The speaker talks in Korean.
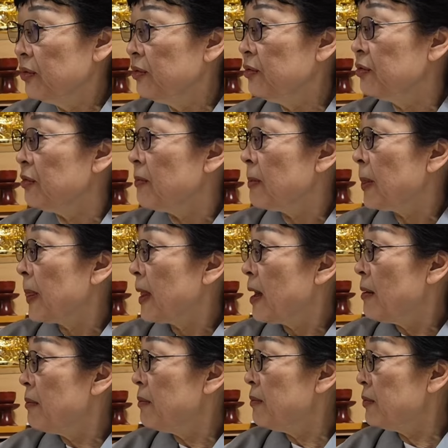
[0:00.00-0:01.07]
그리고
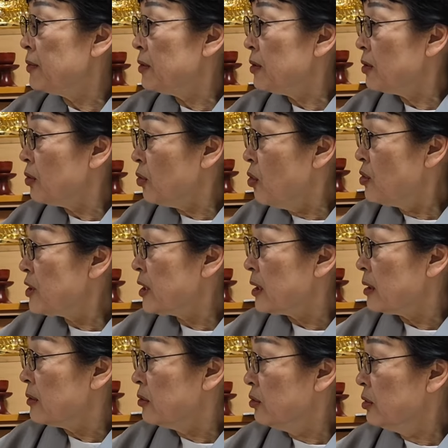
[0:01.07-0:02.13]

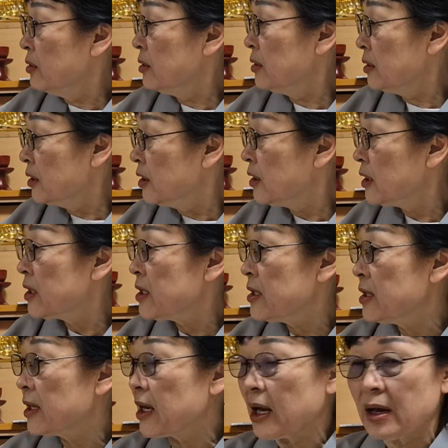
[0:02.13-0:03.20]
공식 눈, 눈
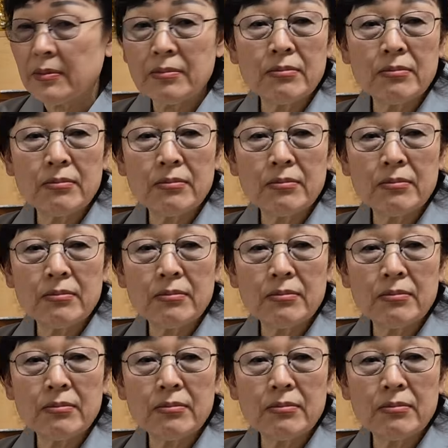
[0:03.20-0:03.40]
있으니까